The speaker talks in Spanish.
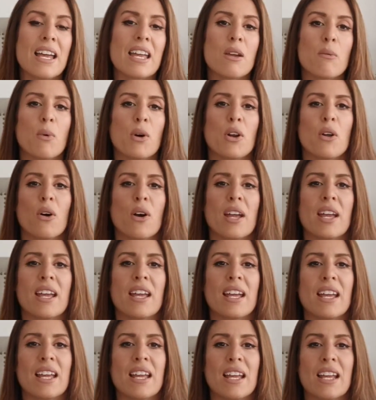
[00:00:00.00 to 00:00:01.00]
Y bueno,
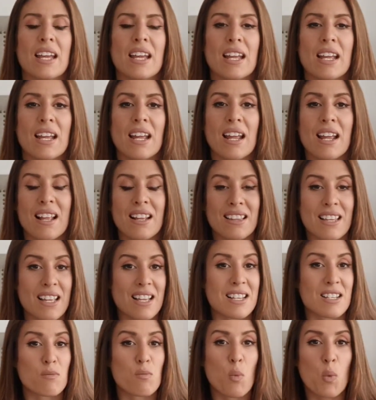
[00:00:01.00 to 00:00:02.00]
eh,
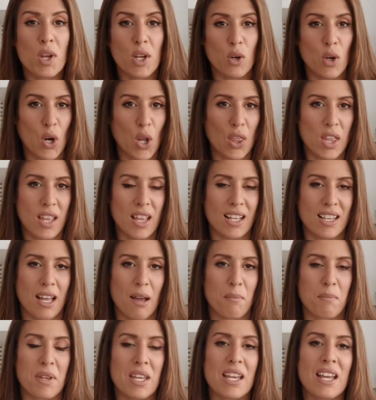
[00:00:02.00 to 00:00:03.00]
es muy conocida
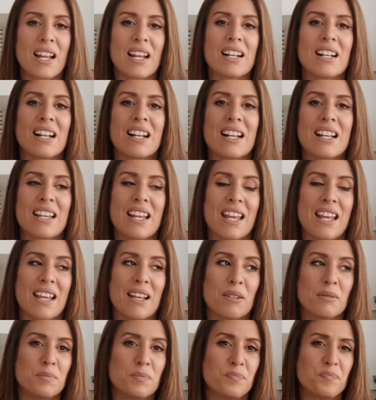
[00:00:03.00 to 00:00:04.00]
también,
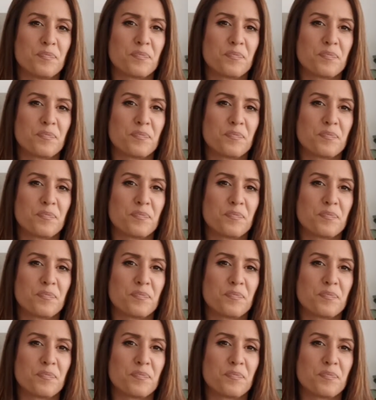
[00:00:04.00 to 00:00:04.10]
eh,